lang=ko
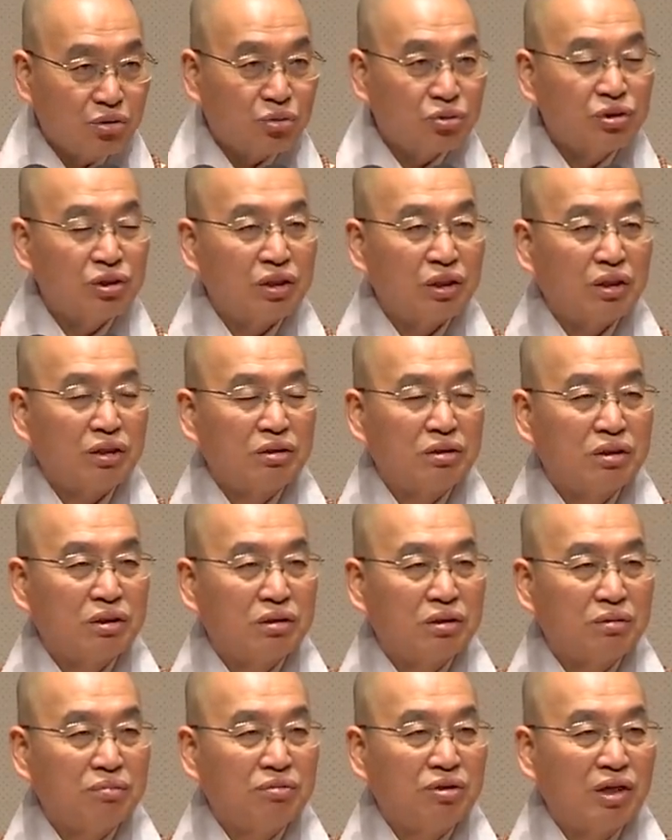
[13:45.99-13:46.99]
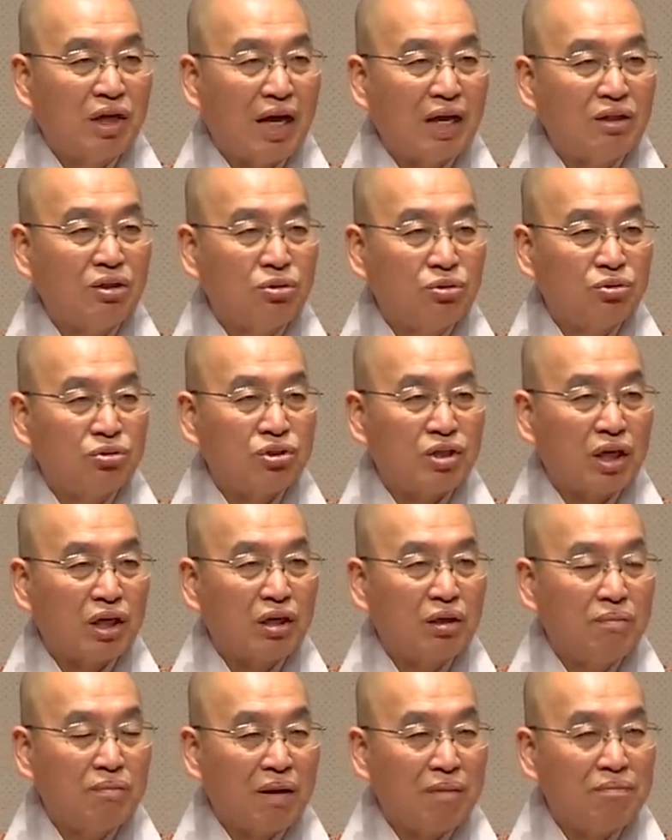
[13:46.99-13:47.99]
동생 저기 뭐 아들도
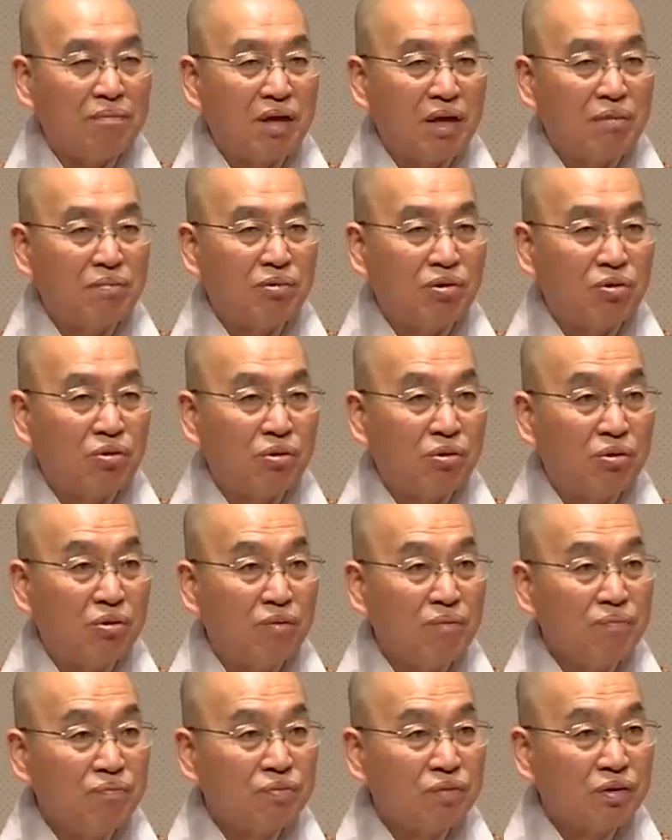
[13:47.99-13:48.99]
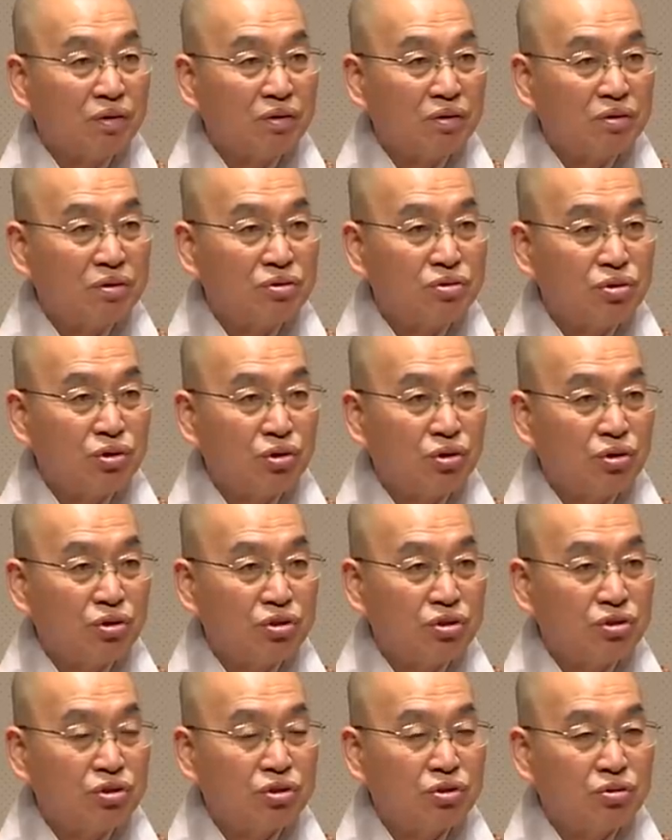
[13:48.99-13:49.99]
자기를 만만히 보고
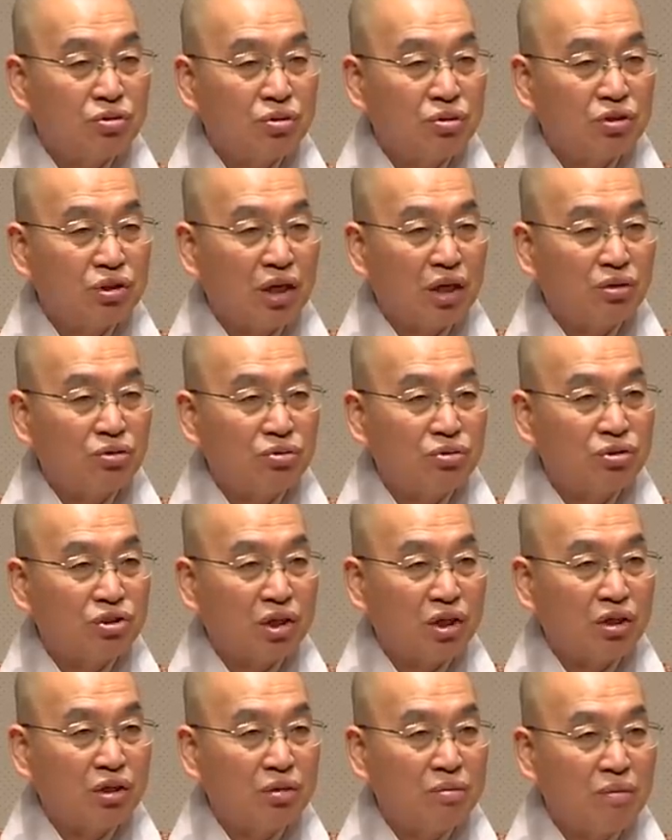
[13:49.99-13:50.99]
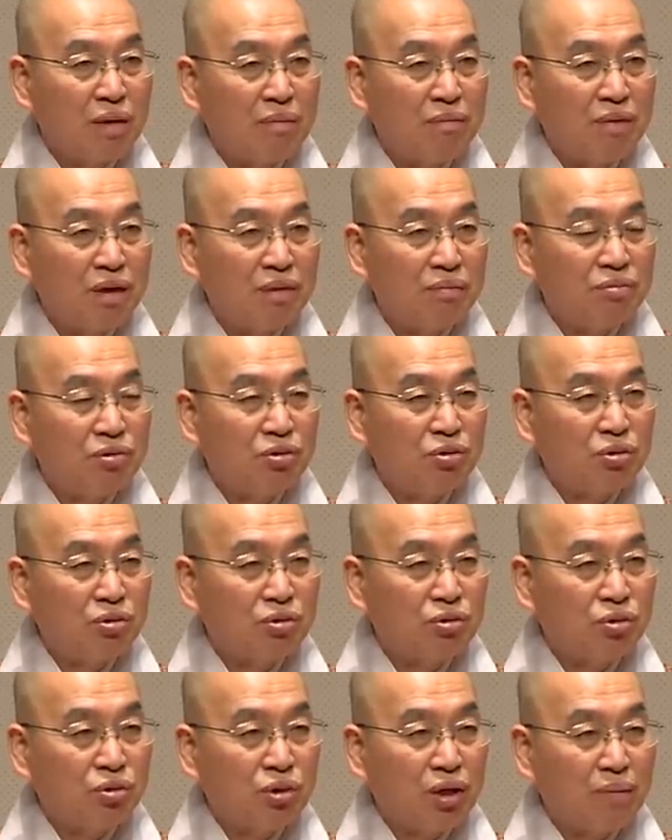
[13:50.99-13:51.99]
큰소리 치고 딸도 자기를 만만히
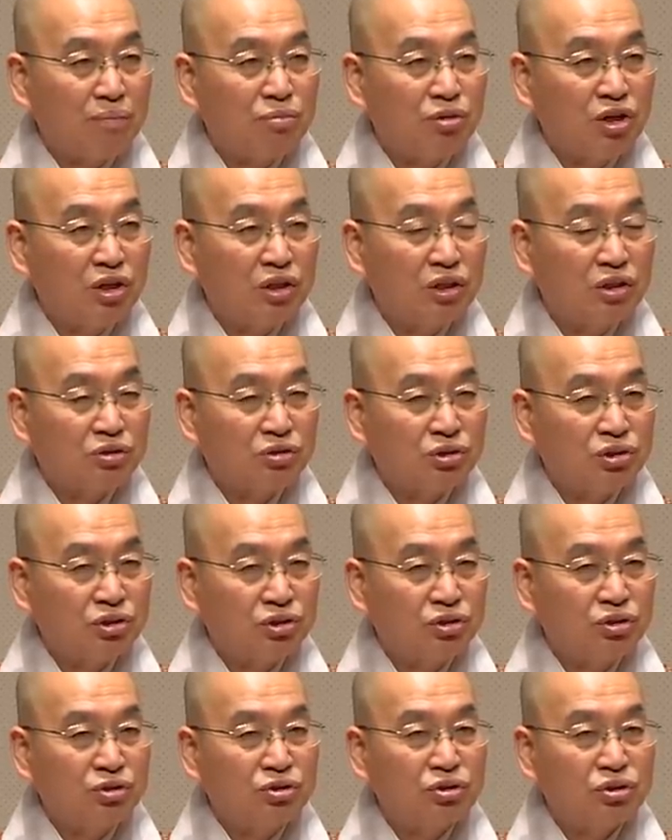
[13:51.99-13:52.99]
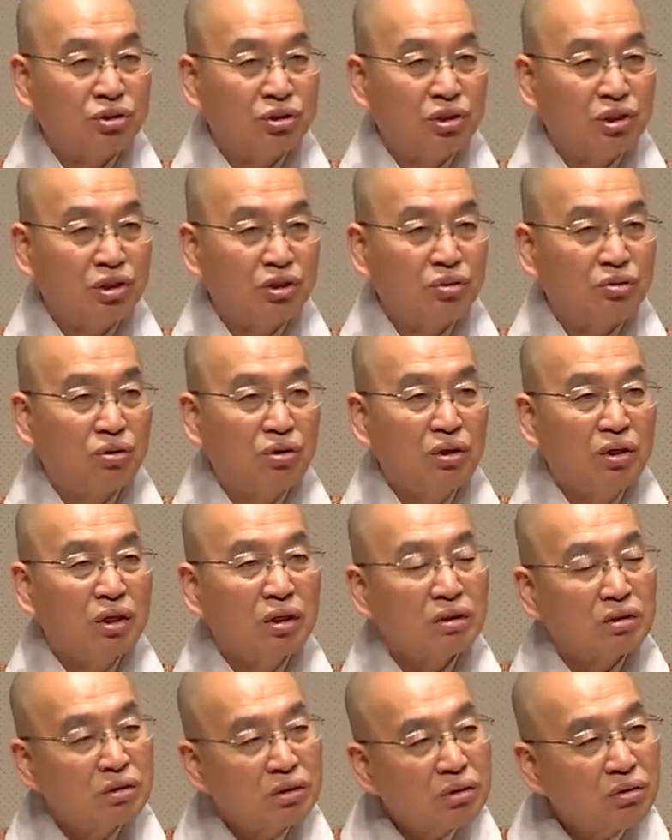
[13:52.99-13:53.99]
보고 돈 안 버린다고 신경질 내고
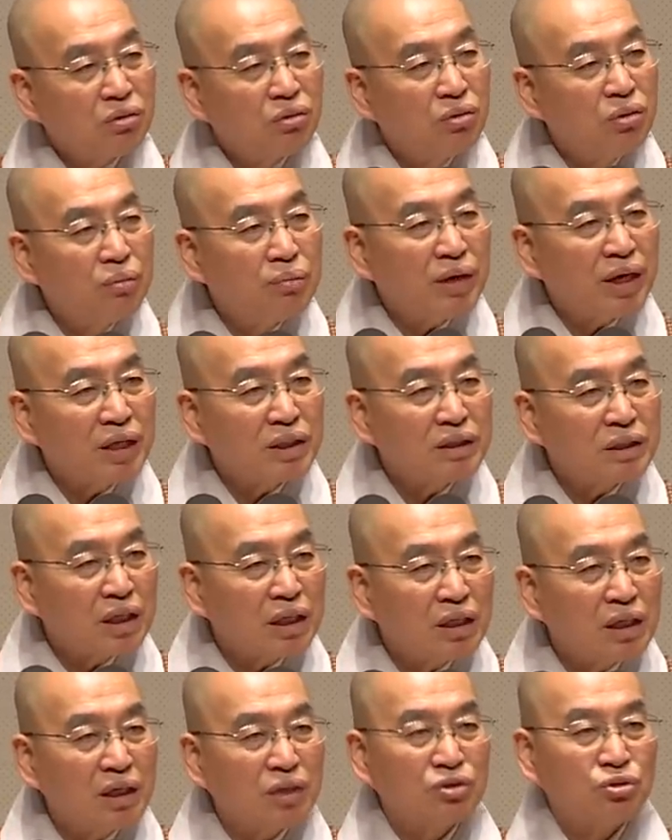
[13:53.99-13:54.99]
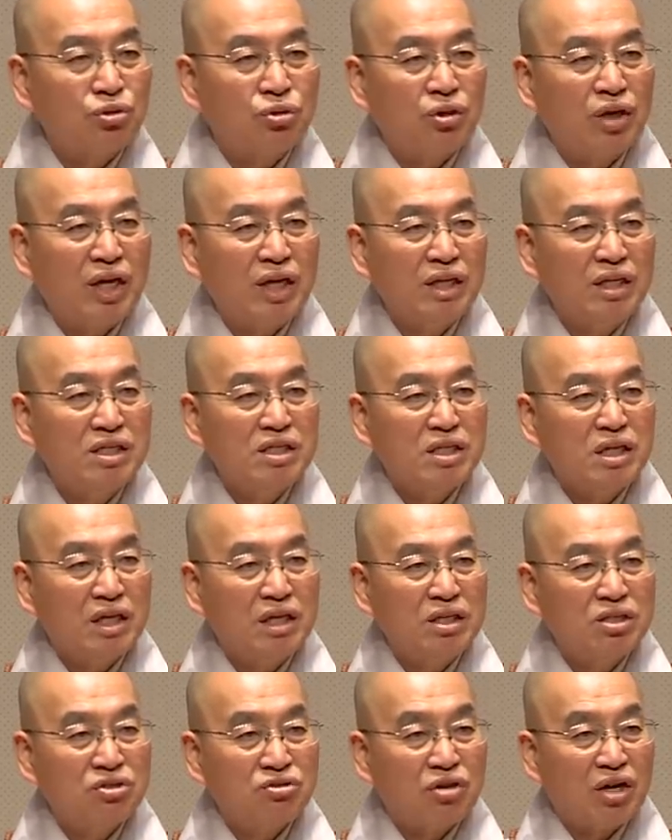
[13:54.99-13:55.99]
그게 얼마나 자기가 초라한
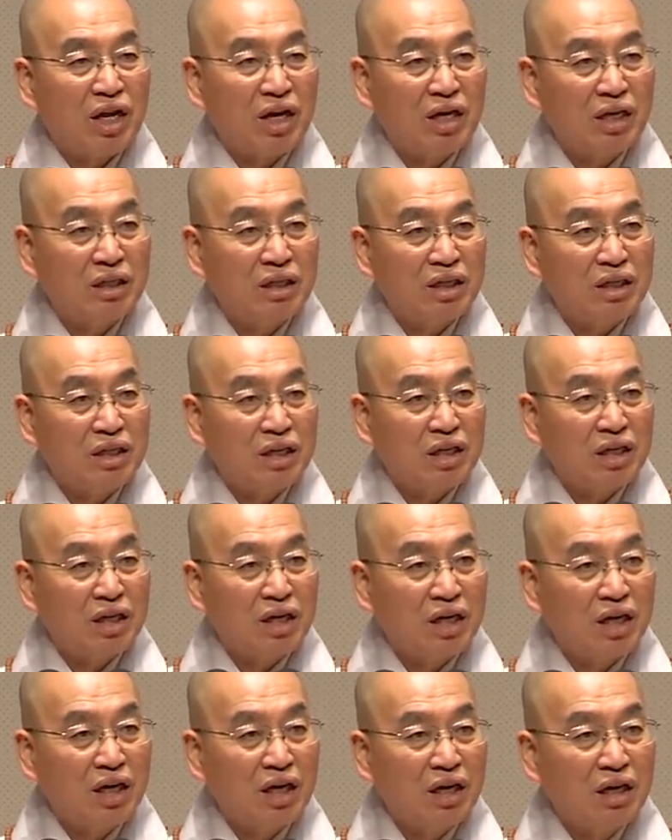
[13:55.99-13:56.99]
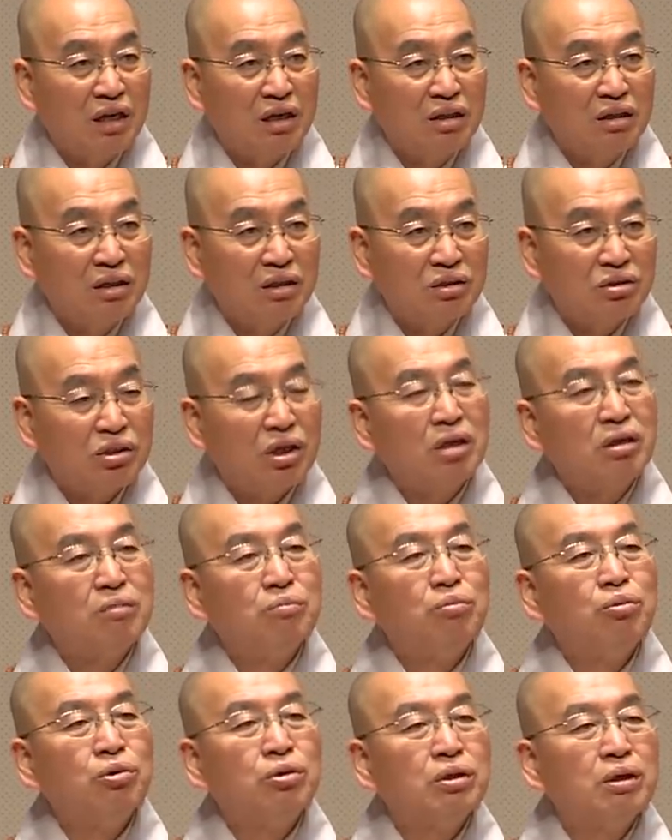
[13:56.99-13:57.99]
인생인 줄 알아야 된다니까 자기가
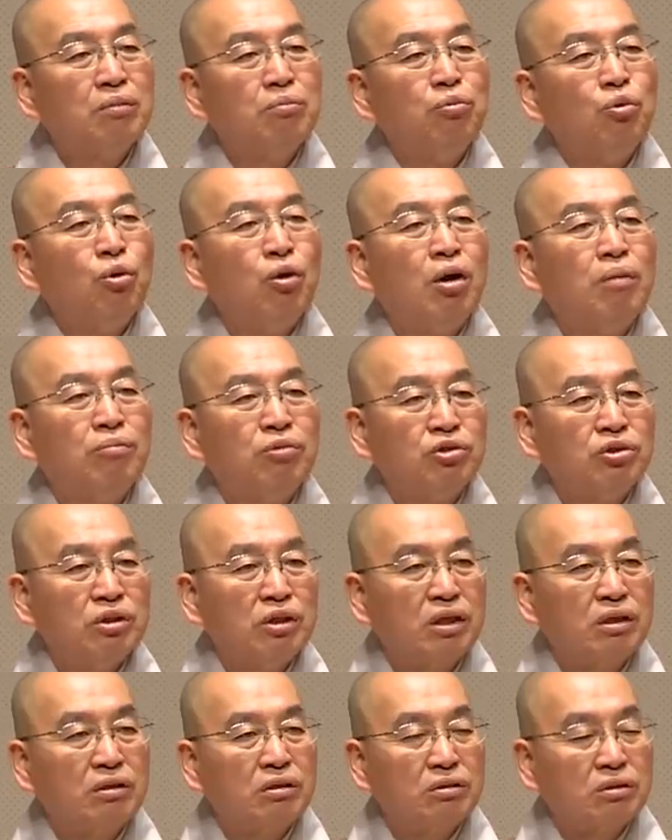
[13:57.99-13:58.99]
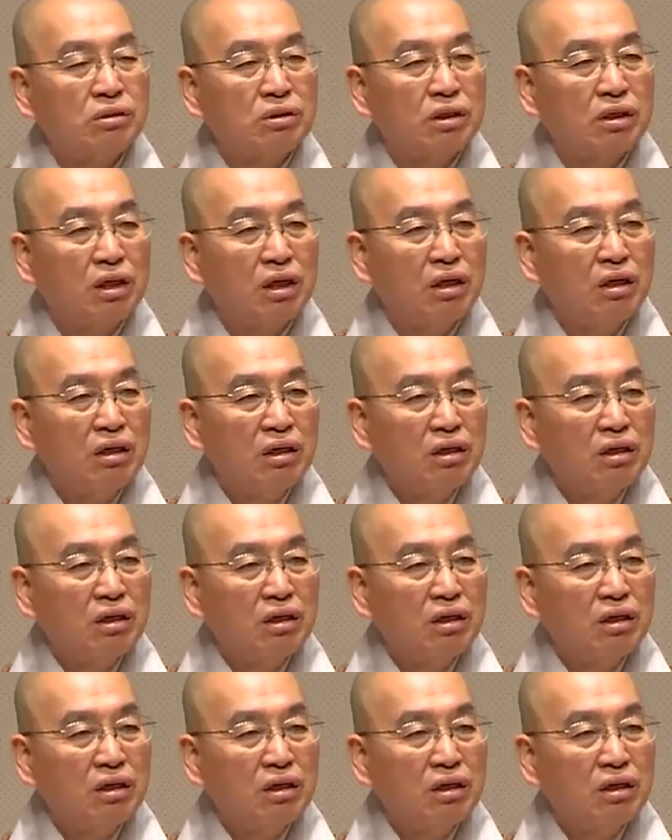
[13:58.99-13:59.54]
뭐때 뭐가 뭐지라고 그렇게